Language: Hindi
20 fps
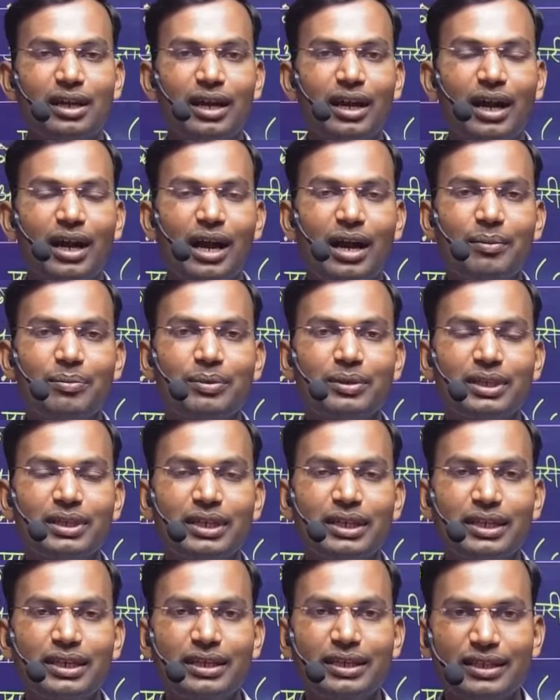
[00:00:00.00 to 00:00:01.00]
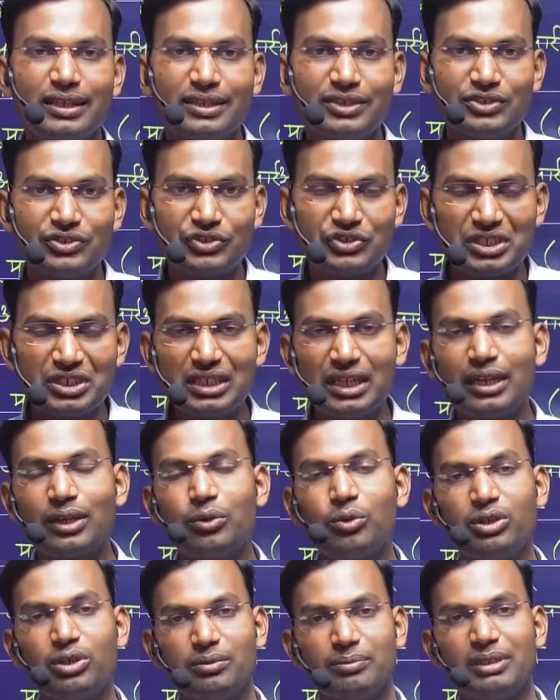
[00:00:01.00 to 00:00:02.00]
आपके जिला
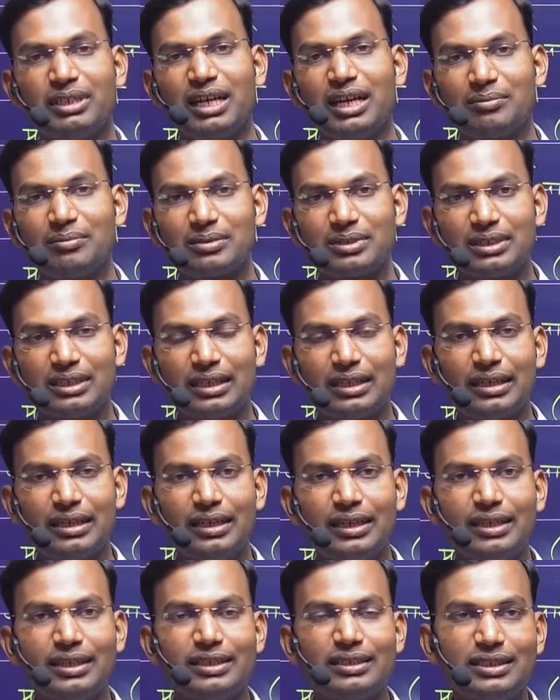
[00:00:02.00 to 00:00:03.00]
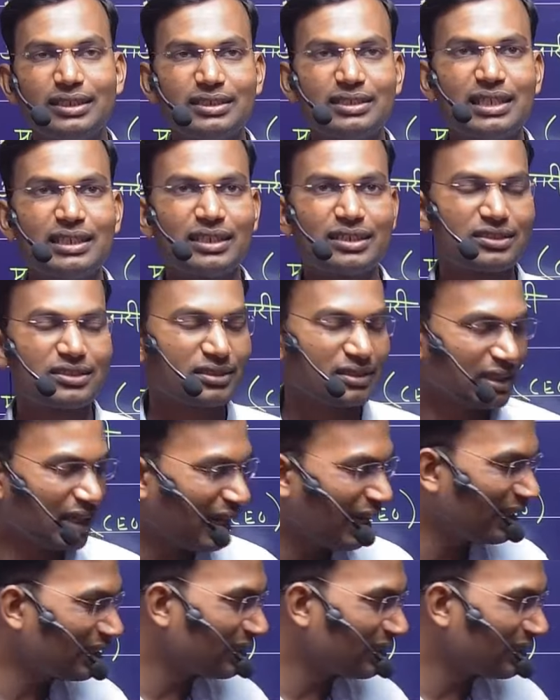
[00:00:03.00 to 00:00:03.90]
कोर्ट में काम किया है कितने साल तक सात